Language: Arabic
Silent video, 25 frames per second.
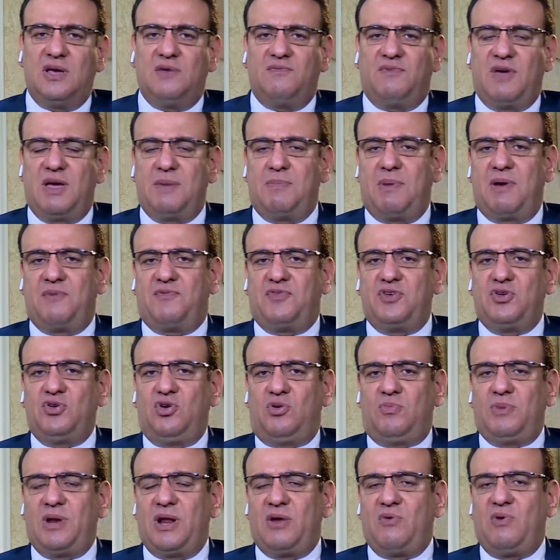فيبقى في
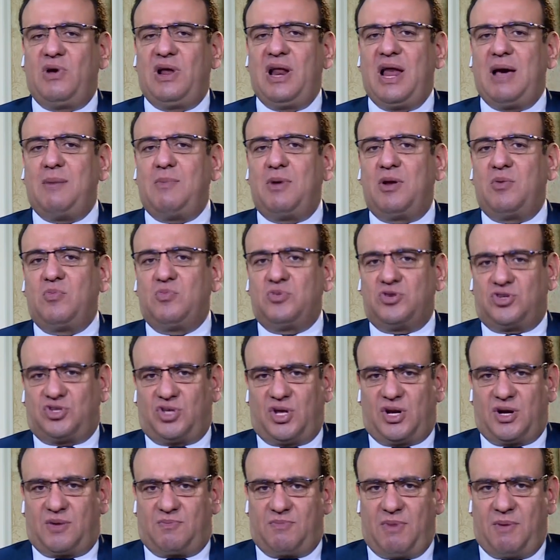نوع من انواع العمل
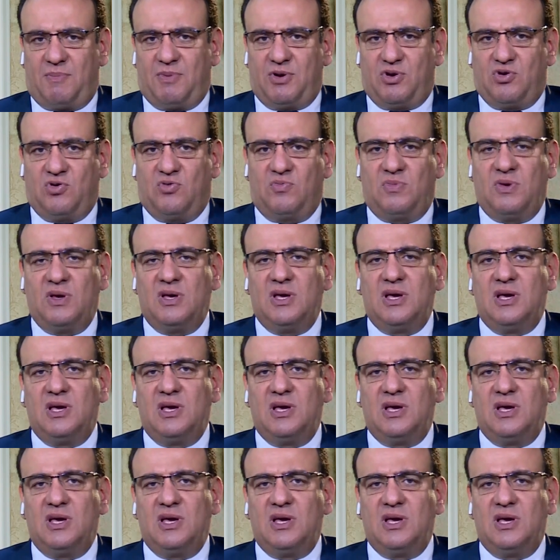المشترك ما بينهم